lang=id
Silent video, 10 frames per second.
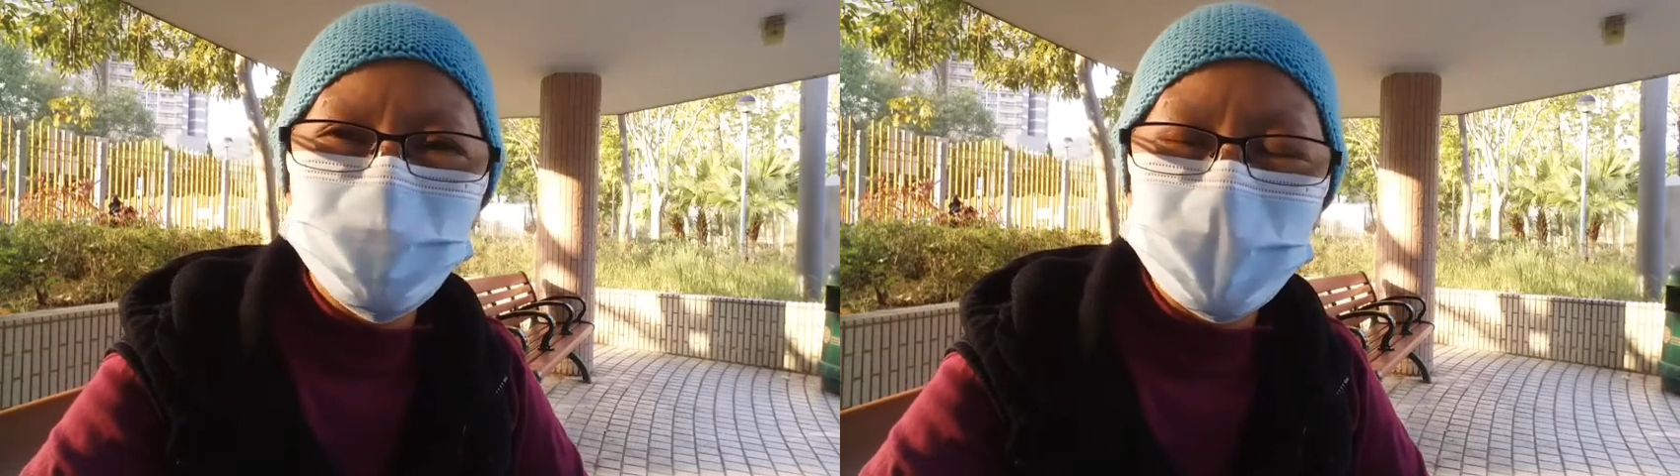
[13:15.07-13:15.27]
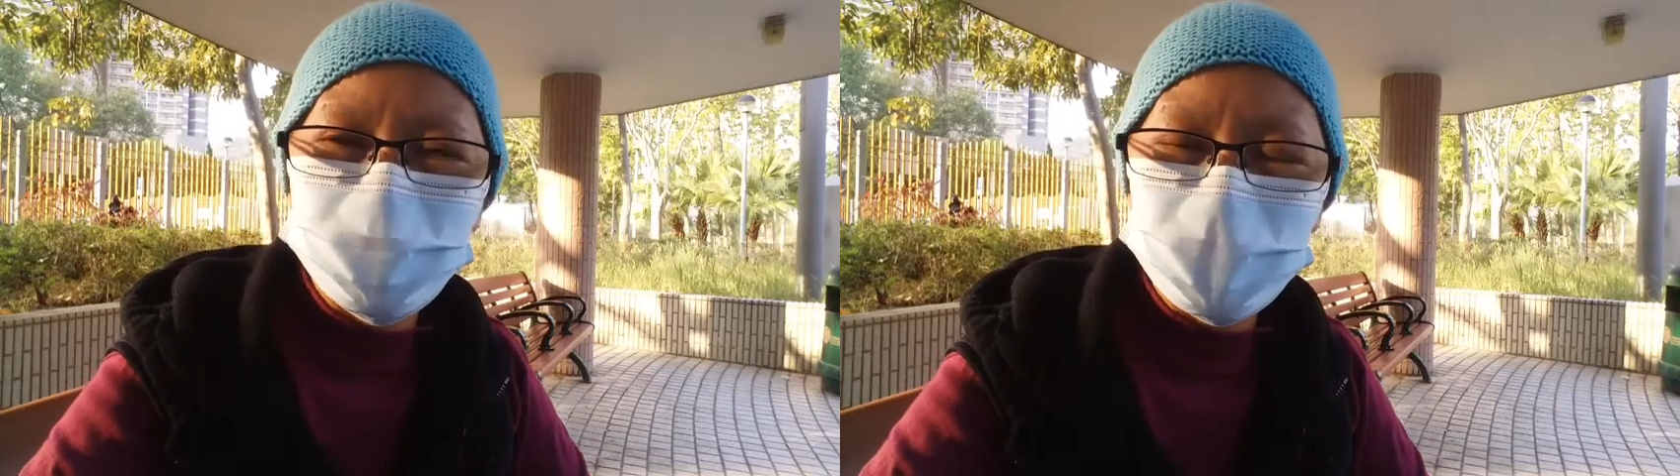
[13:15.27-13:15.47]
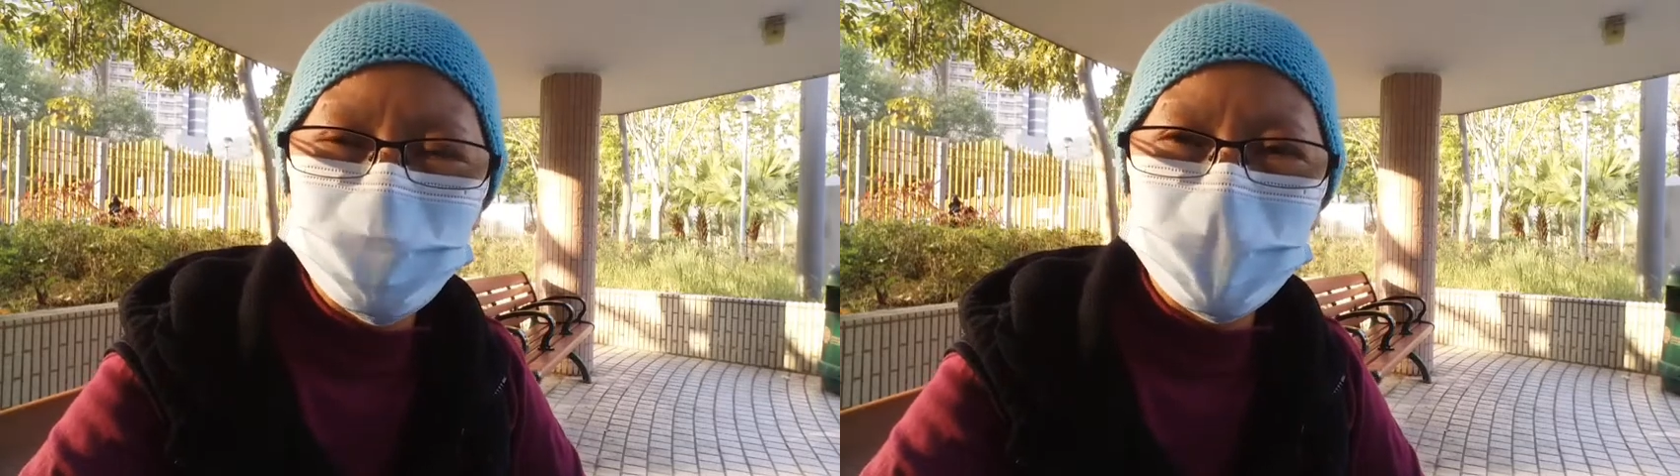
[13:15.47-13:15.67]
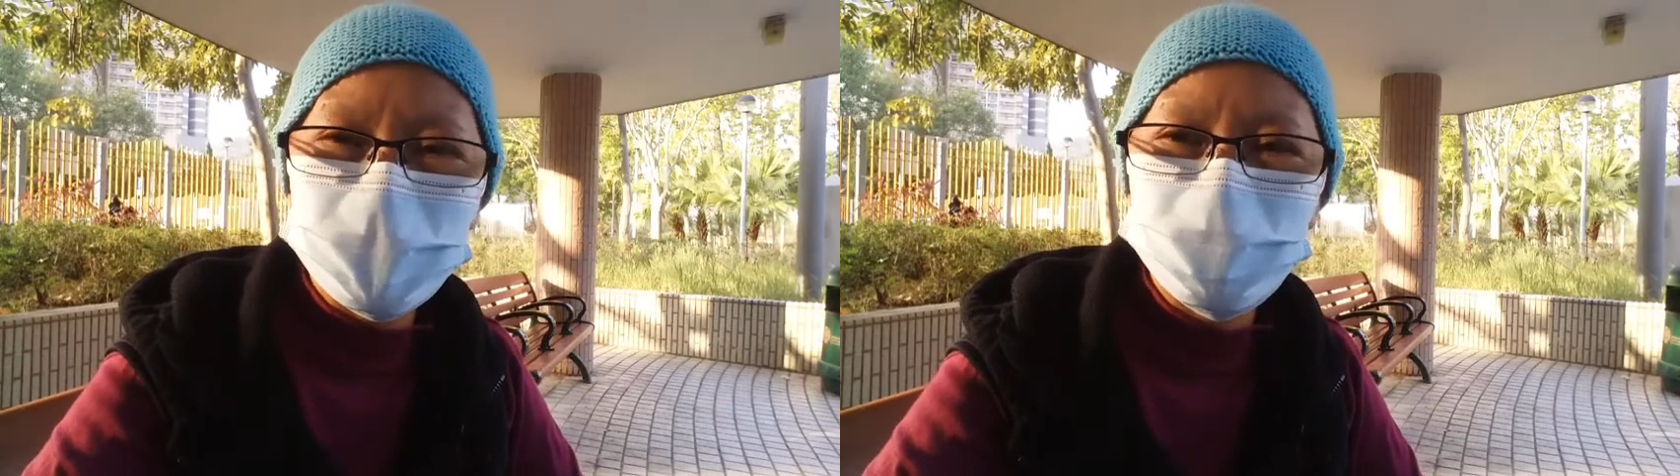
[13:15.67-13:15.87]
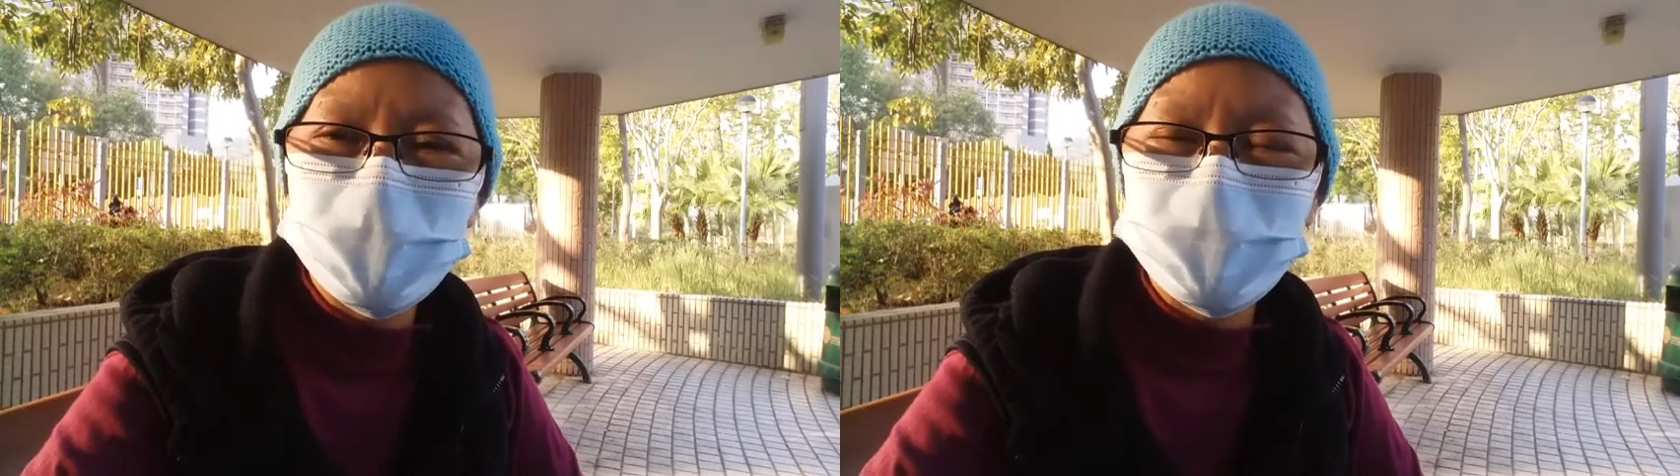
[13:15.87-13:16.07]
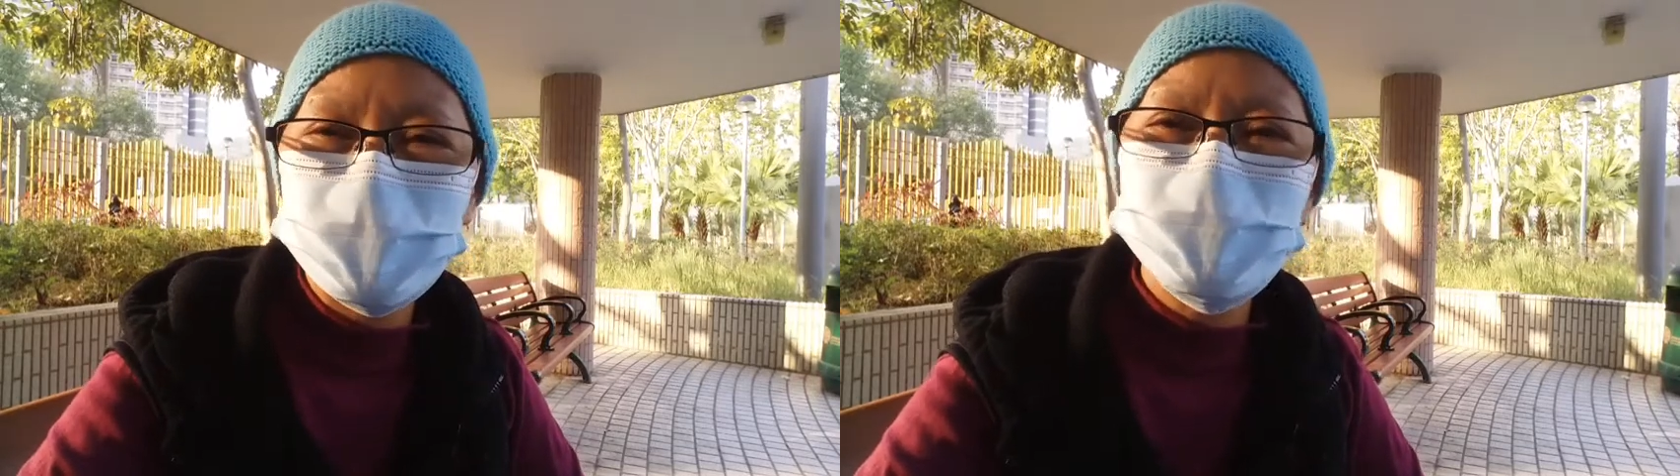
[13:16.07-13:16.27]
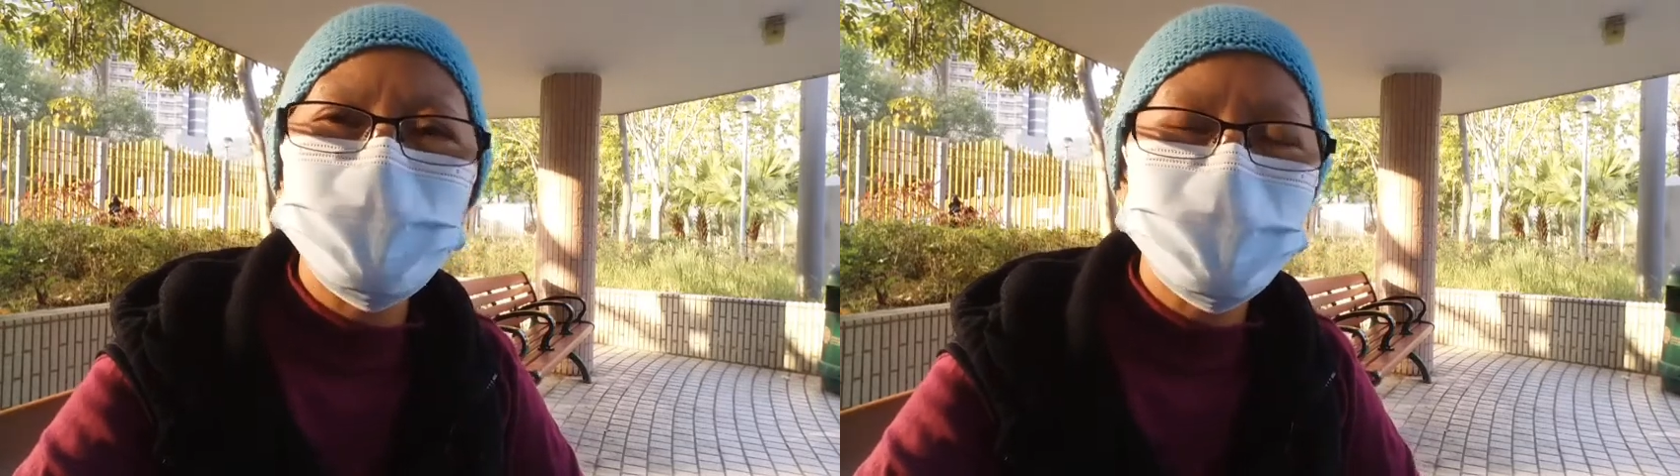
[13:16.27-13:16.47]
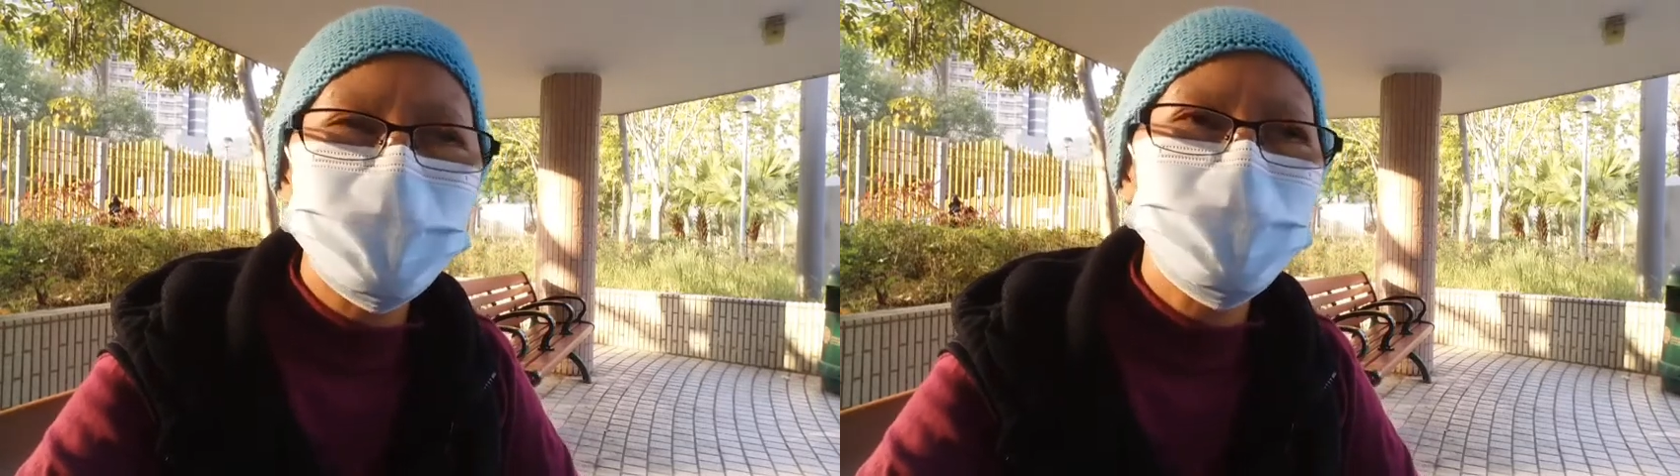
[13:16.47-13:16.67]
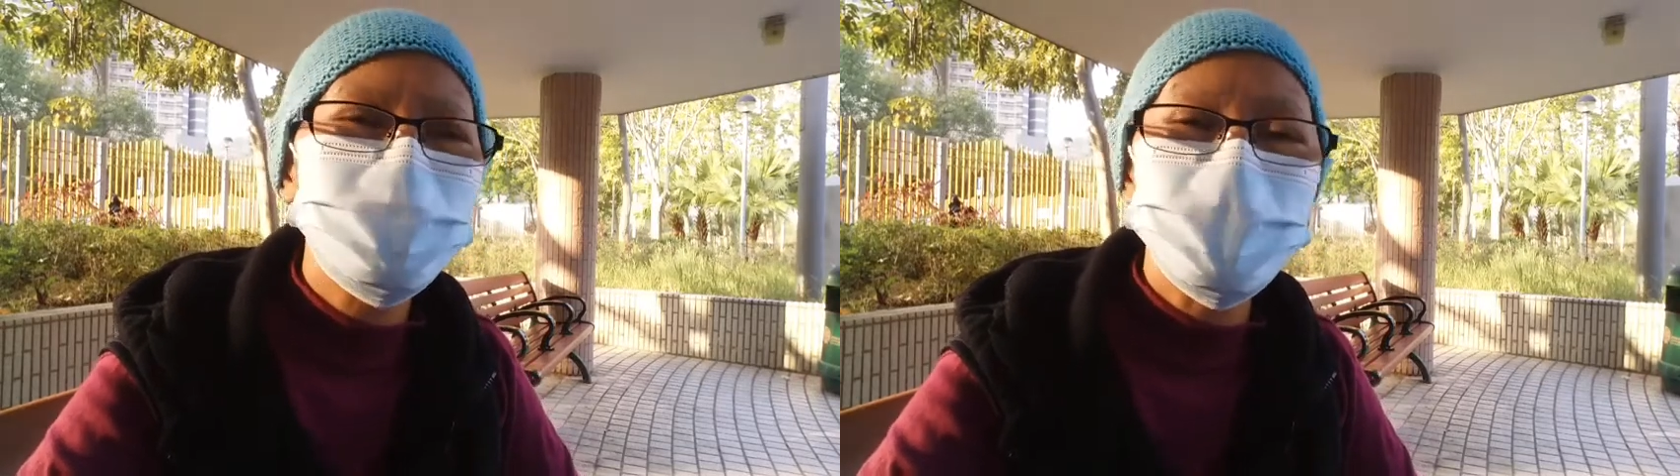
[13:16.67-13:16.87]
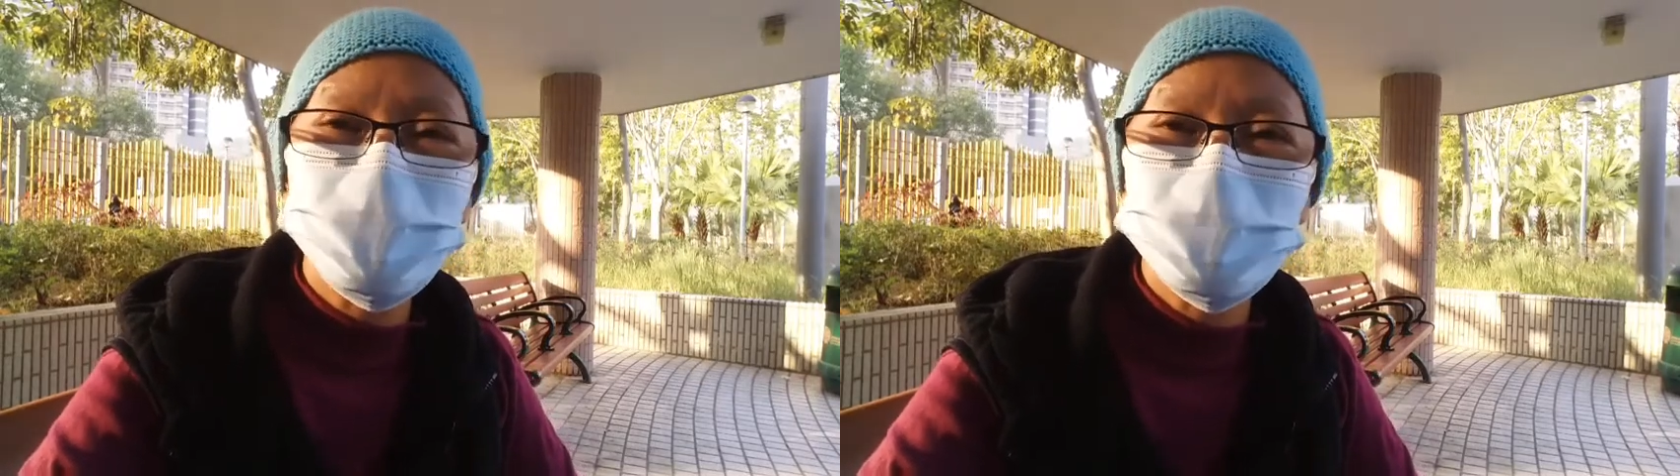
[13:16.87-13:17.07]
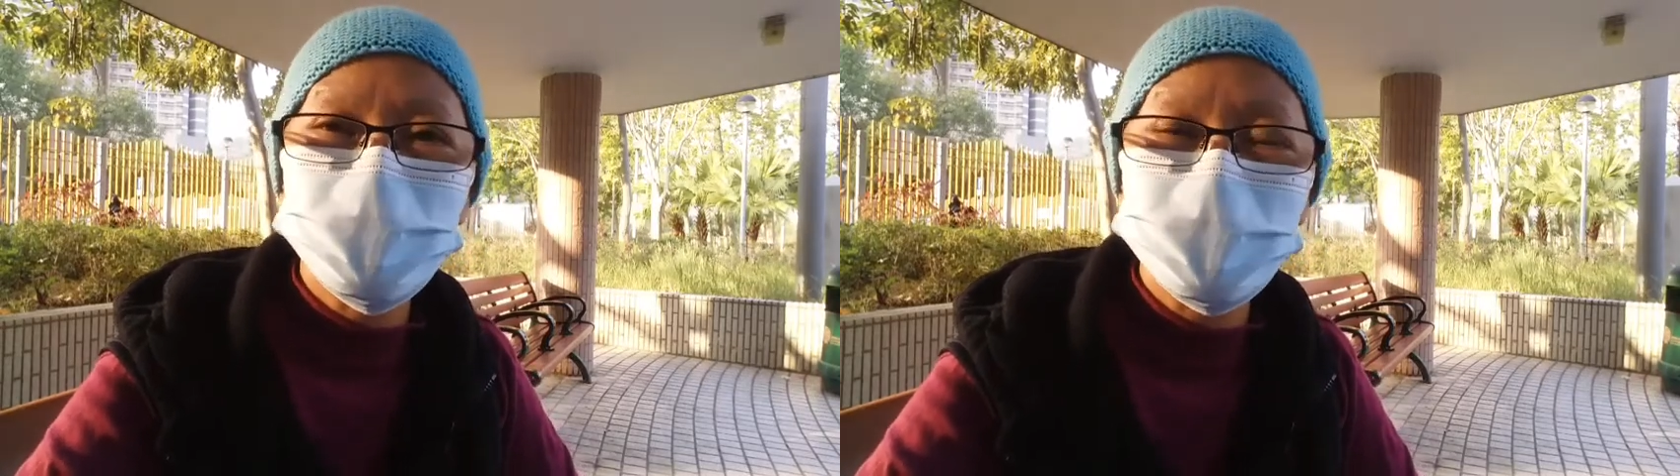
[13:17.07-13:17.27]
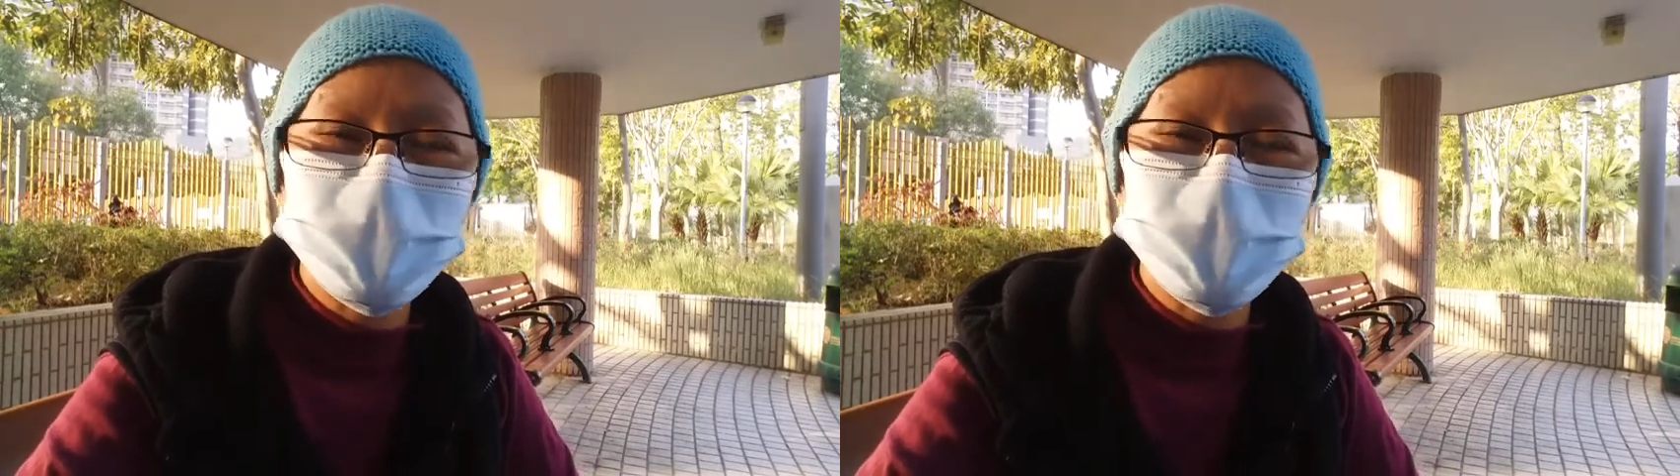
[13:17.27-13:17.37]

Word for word: mengambil pengalamannya dari video-video